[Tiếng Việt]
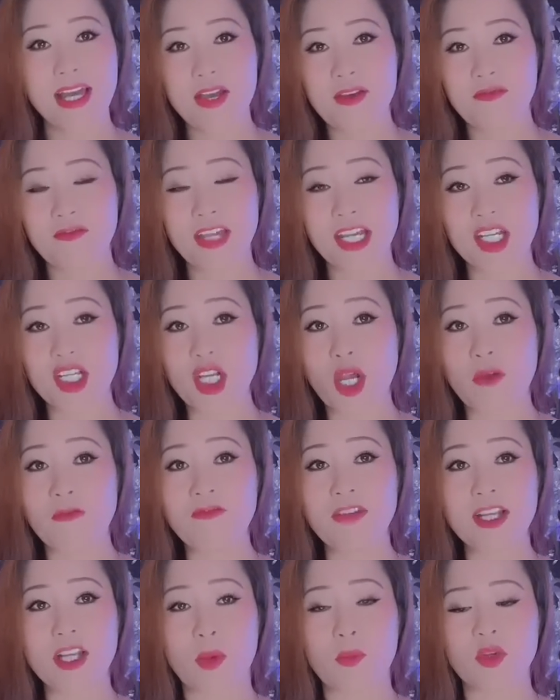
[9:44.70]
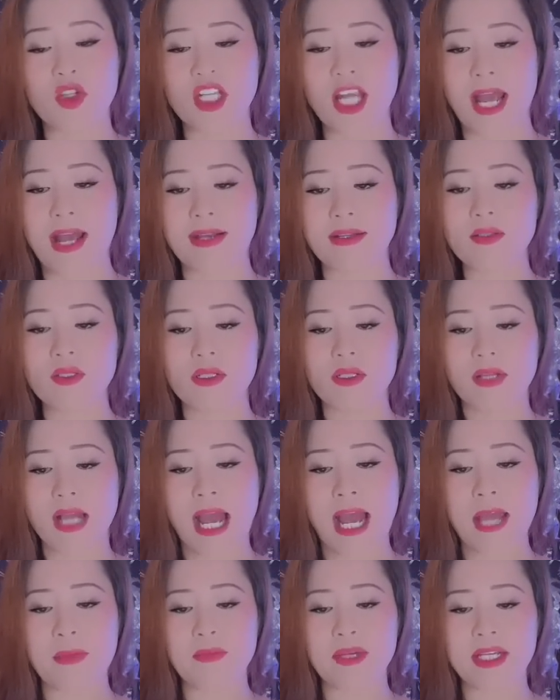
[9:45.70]
Vì sống với Cộng sản
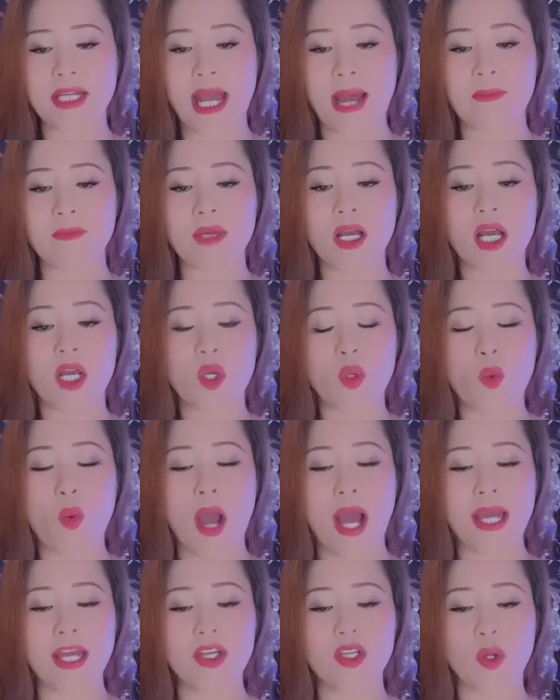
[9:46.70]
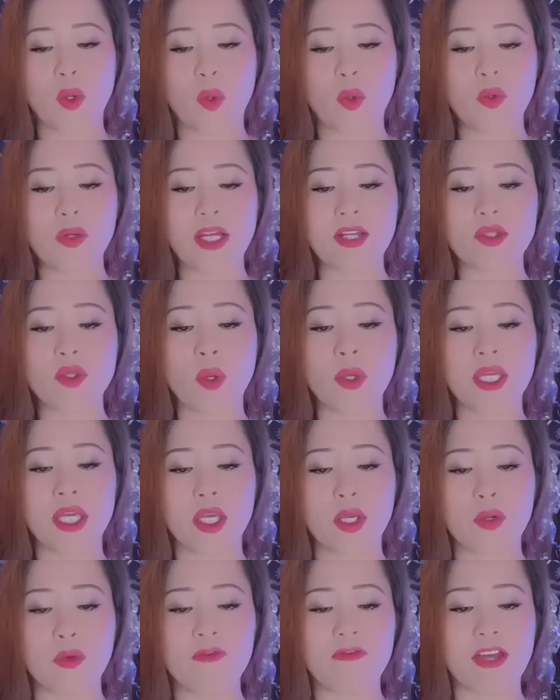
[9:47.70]
20 năm quá đủ để tôi
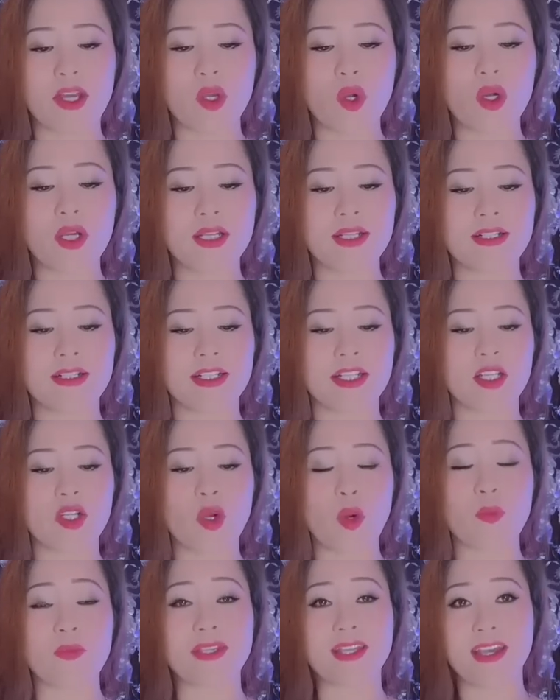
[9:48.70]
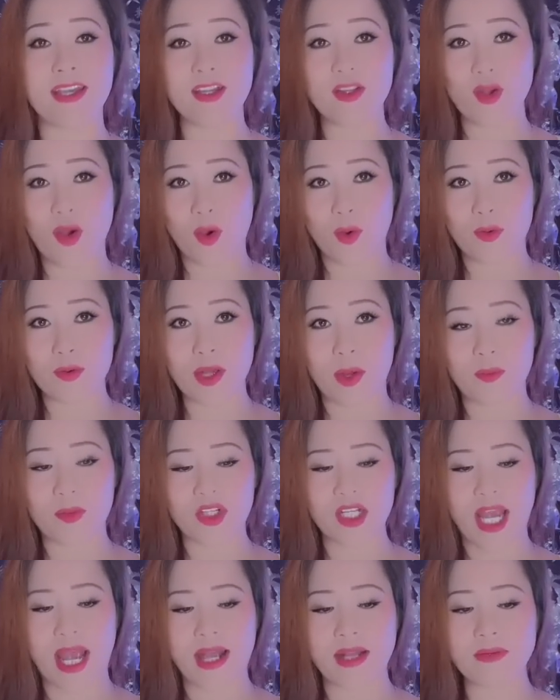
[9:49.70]
hiểu về con người cùng chế độ Cộng
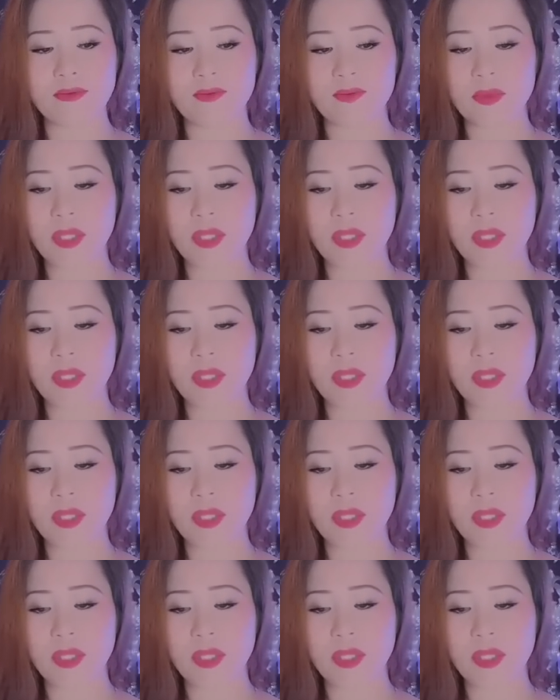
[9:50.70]
sản.